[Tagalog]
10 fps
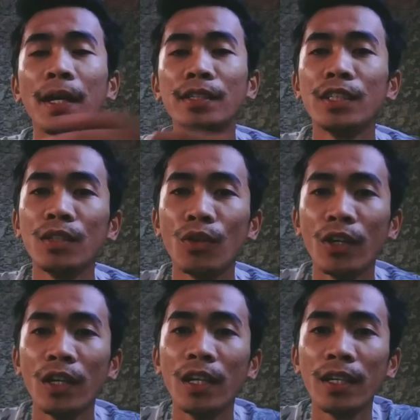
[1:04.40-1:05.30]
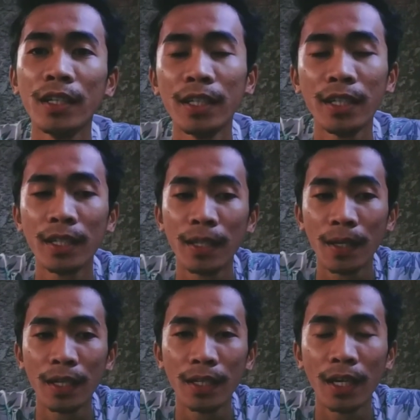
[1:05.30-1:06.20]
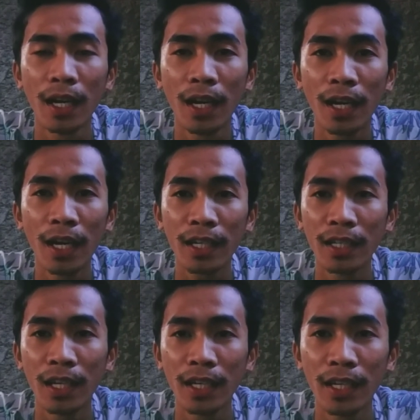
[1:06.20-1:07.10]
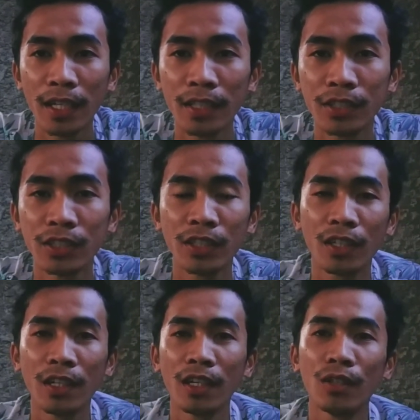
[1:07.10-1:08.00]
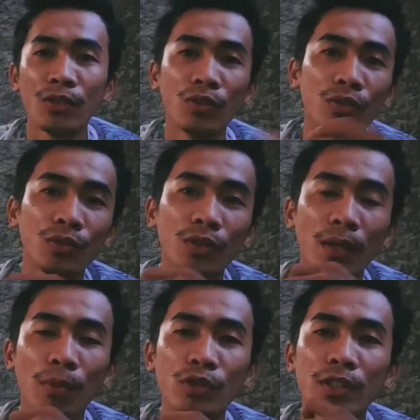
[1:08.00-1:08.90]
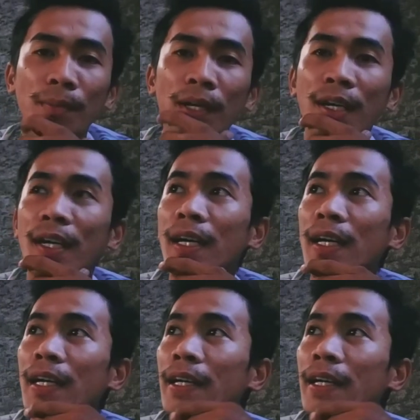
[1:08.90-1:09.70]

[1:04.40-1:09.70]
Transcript: engine oil ang akin lang eh nagsishare lang ako about sa mga